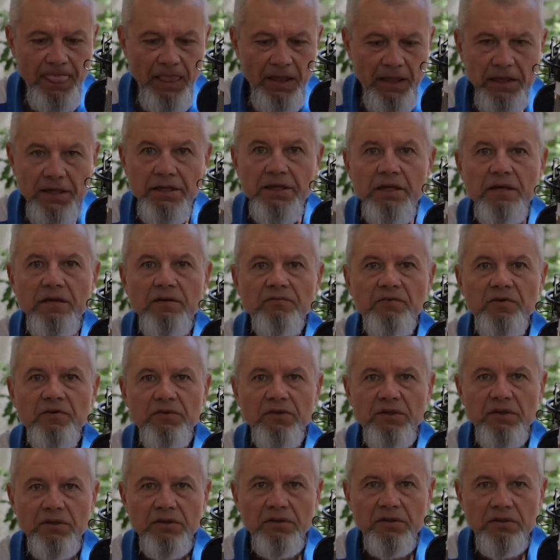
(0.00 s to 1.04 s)
Какие
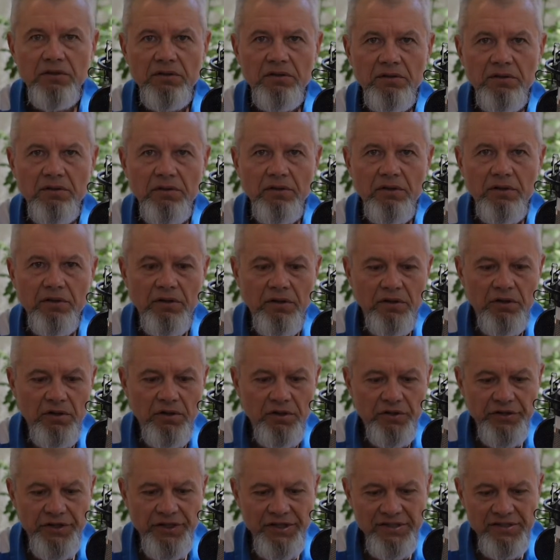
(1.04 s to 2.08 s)
выводы
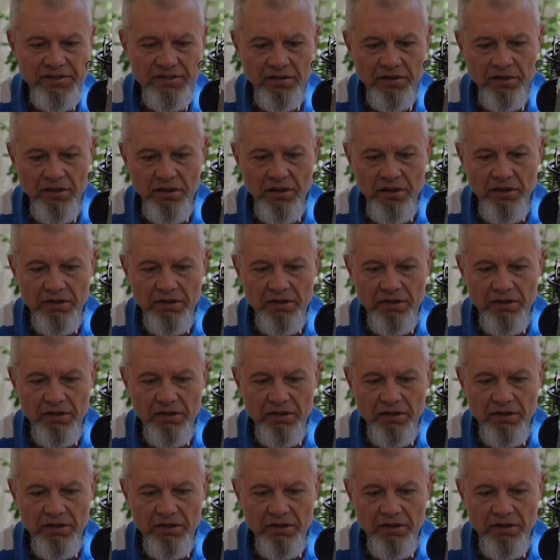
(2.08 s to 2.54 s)
теста?